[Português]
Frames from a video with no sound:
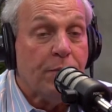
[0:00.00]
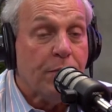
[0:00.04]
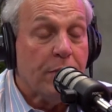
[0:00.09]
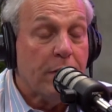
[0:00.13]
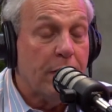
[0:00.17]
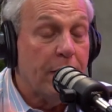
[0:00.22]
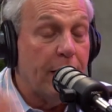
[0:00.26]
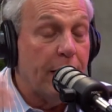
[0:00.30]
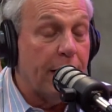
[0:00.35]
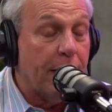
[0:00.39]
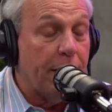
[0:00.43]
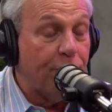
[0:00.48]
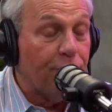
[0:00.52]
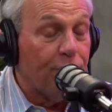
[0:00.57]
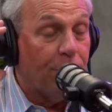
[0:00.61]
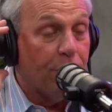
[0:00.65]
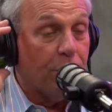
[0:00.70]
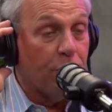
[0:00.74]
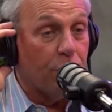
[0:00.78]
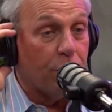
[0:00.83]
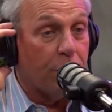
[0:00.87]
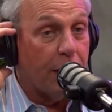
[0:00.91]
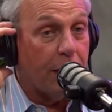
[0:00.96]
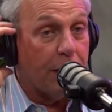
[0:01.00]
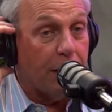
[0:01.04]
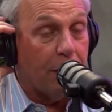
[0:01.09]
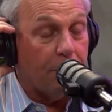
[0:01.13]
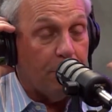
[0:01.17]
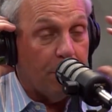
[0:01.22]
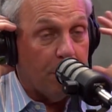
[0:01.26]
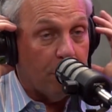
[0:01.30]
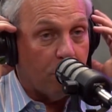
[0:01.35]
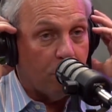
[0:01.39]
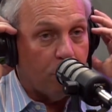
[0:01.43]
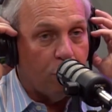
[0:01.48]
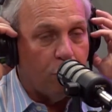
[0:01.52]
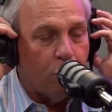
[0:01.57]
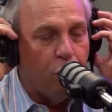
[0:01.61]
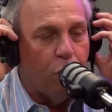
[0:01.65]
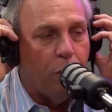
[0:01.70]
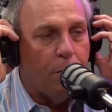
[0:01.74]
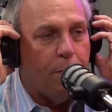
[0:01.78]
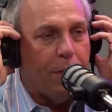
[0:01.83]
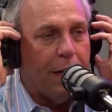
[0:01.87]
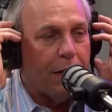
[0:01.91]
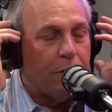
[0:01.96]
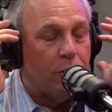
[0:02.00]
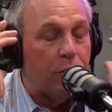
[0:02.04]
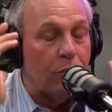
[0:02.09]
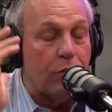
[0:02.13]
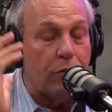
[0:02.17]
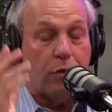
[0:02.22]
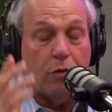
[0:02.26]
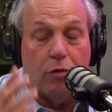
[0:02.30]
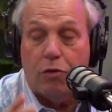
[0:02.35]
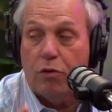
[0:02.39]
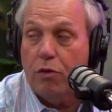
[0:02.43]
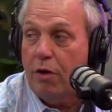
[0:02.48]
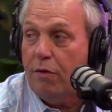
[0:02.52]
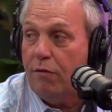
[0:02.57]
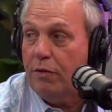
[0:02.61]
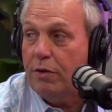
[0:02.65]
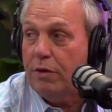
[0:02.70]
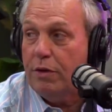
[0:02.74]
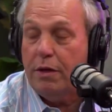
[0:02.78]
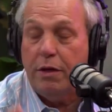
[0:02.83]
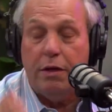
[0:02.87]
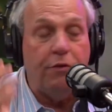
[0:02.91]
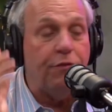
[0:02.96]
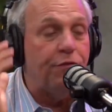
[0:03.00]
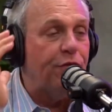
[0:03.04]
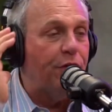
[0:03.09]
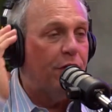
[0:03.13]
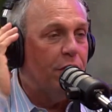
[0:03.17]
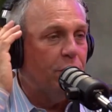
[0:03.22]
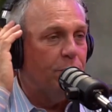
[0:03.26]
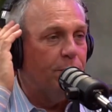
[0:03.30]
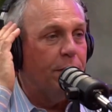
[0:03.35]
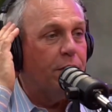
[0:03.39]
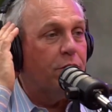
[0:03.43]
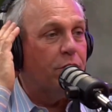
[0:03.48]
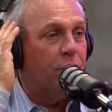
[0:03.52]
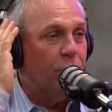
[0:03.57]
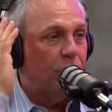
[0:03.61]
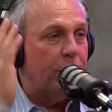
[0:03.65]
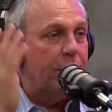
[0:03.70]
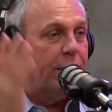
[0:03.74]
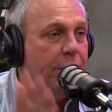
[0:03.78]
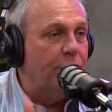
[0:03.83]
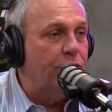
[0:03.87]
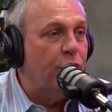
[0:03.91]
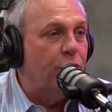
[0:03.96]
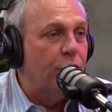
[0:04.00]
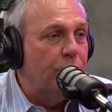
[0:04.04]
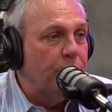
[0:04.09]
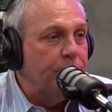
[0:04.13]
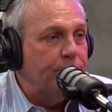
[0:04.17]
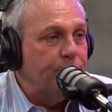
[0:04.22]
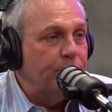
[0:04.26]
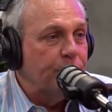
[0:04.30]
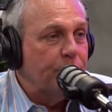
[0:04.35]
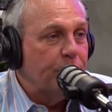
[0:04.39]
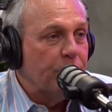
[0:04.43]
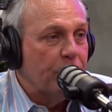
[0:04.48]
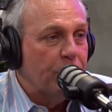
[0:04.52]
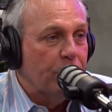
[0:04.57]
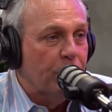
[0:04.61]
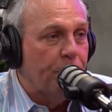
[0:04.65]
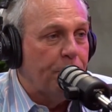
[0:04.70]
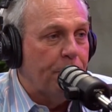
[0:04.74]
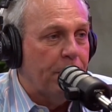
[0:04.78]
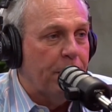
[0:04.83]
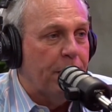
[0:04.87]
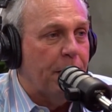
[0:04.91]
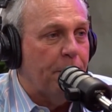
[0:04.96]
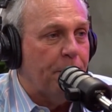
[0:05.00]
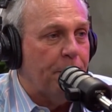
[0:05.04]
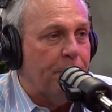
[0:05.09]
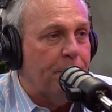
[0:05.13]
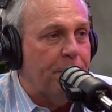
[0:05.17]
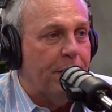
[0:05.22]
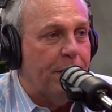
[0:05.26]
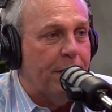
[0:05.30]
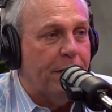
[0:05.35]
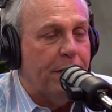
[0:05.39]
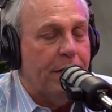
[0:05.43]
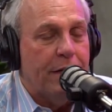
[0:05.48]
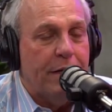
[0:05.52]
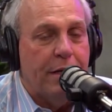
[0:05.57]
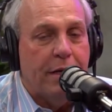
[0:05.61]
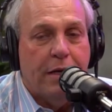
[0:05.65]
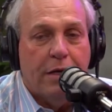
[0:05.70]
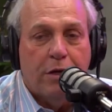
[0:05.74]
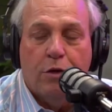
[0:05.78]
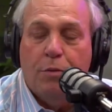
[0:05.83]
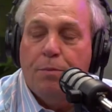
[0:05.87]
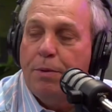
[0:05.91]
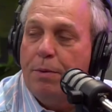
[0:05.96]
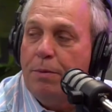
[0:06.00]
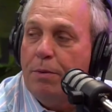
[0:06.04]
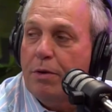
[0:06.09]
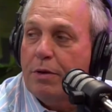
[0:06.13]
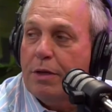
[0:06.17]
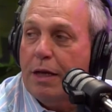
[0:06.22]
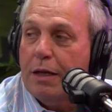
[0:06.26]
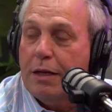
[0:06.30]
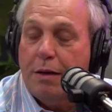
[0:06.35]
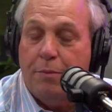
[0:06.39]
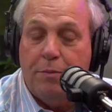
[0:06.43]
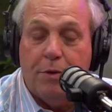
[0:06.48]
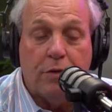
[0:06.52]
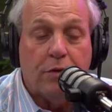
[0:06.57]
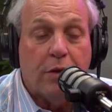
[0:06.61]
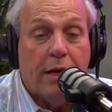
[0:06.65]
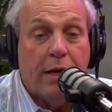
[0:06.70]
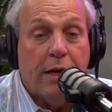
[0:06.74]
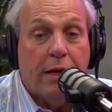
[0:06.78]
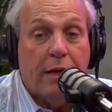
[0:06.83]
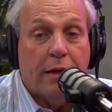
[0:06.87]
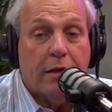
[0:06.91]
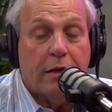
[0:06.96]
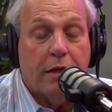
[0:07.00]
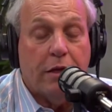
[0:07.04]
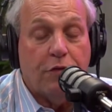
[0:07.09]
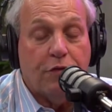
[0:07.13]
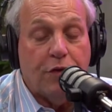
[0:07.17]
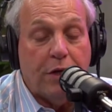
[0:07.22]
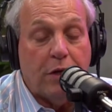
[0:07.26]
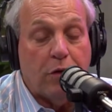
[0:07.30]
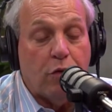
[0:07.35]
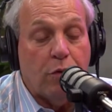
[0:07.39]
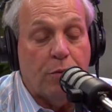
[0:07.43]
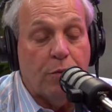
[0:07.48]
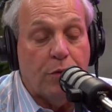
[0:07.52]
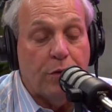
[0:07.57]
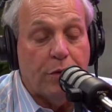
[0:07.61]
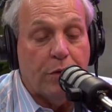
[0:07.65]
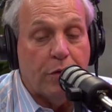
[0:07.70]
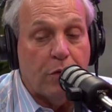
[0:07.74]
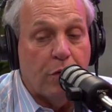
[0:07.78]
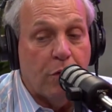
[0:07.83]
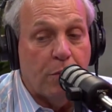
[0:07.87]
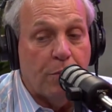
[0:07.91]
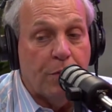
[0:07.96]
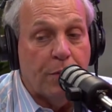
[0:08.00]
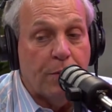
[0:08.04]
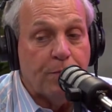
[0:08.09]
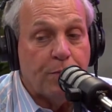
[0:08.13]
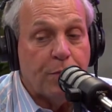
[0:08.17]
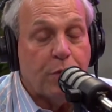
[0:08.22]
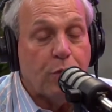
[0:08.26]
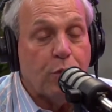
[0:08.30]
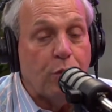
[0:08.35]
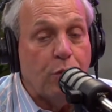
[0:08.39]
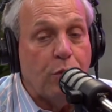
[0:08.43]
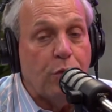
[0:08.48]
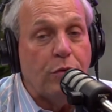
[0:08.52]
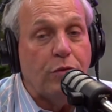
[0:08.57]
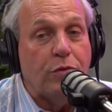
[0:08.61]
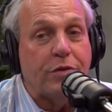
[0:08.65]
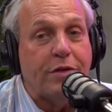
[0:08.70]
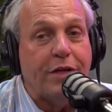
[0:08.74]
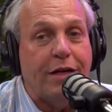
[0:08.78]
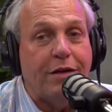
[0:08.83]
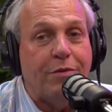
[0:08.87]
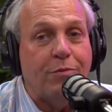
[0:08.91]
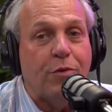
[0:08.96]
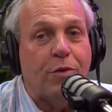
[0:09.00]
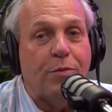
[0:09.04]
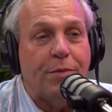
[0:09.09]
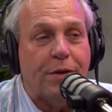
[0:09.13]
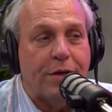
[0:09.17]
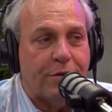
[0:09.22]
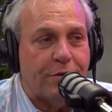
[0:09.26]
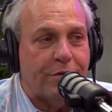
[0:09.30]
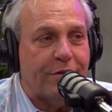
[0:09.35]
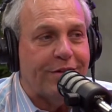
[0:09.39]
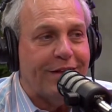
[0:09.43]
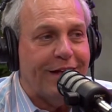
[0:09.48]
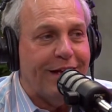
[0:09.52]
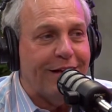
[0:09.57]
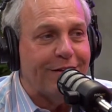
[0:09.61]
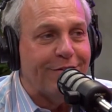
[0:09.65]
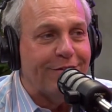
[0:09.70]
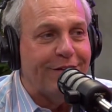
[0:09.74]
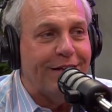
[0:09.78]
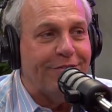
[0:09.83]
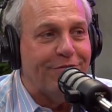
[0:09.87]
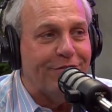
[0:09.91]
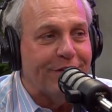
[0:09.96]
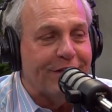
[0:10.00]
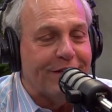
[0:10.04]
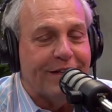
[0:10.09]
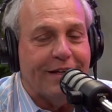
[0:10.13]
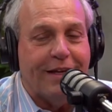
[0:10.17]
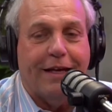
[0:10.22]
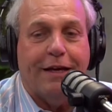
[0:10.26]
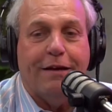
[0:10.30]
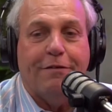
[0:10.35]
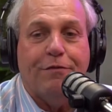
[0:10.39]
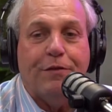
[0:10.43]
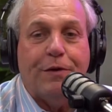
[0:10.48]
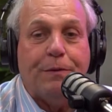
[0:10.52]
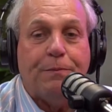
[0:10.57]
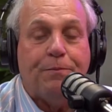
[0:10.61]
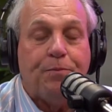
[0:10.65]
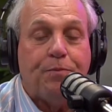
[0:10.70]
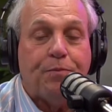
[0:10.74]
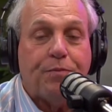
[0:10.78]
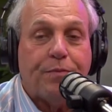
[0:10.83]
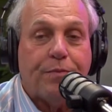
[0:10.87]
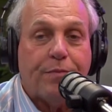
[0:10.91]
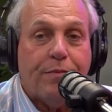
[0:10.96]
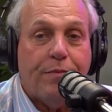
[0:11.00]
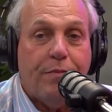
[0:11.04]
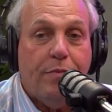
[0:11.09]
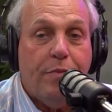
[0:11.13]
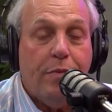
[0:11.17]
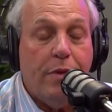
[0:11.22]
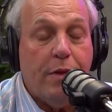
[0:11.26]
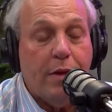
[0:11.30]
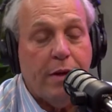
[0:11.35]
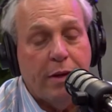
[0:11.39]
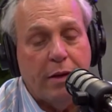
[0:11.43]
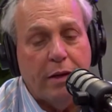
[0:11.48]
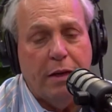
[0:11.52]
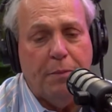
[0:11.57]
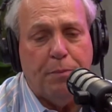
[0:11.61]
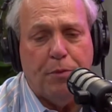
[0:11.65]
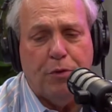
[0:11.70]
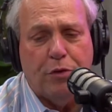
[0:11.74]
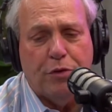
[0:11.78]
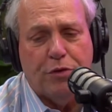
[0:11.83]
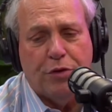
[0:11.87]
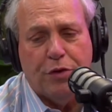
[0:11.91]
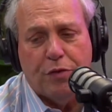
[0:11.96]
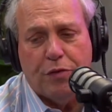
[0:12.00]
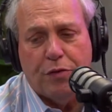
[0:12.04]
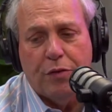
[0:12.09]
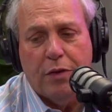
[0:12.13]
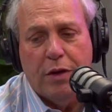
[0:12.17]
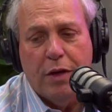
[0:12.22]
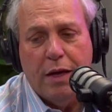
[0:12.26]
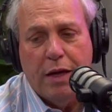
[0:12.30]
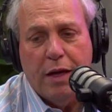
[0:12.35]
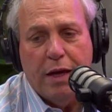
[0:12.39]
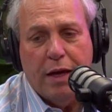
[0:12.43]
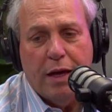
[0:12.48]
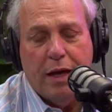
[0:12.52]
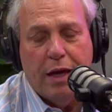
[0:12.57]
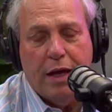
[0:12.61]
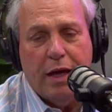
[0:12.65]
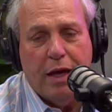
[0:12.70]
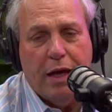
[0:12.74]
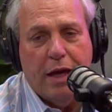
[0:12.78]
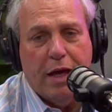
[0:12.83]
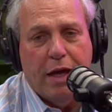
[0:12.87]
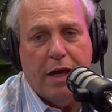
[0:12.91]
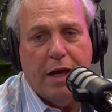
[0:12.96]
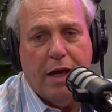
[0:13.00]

E ela fez o tratamento, doou parte dos seus óvulos e, infelizmente, não engravidou no, na primeira, no primeiro tratamento. Vocês veem como, como tudo tem um momento certo na vida, né, Evelyn? Verdade. Depois disso, é é, é,